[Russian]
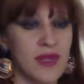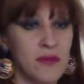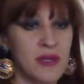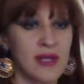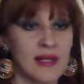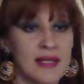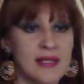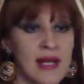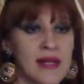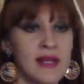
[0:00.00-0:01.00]

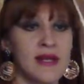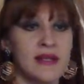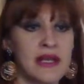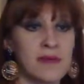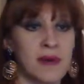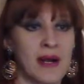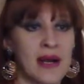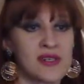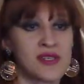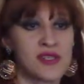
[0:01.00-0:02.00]
металлоискатель не
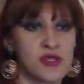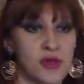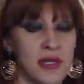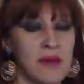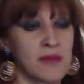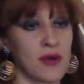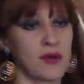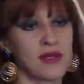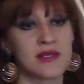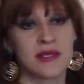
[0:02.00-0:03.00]
покажет, что там
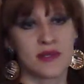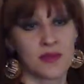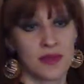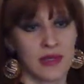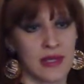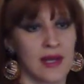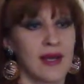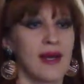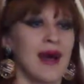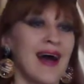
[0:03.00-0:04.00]
находится золото
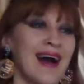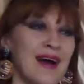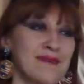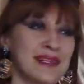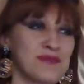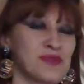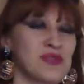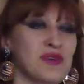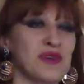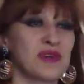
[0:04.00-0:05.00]
потому
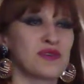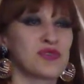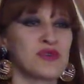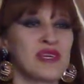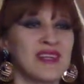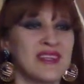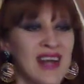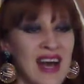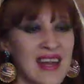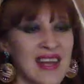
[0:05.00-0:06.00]
что то, что
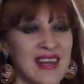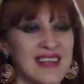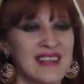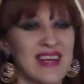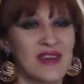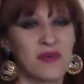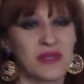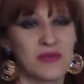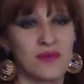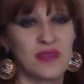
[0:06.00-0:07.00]
янтарь, янтарем
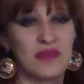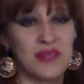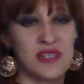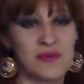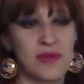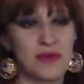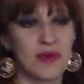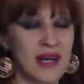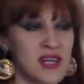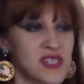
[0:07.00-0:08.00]
эти вещи были
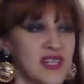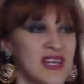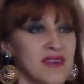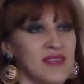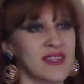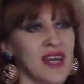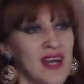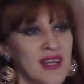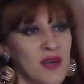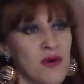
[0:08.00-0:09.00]
украшены, и в
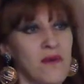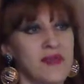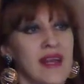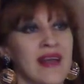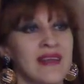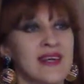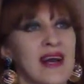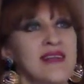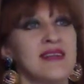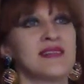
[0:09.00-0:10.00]
янтарной комнате они
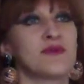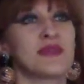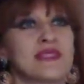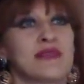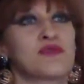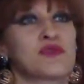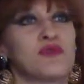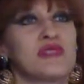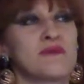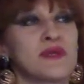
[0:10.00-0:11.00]
находились только из-за того, что
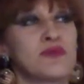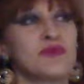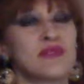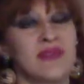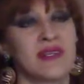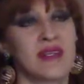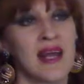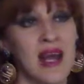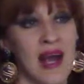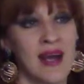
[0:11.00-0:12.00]
из-за присутствия
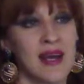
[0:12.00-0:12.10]
янтаря,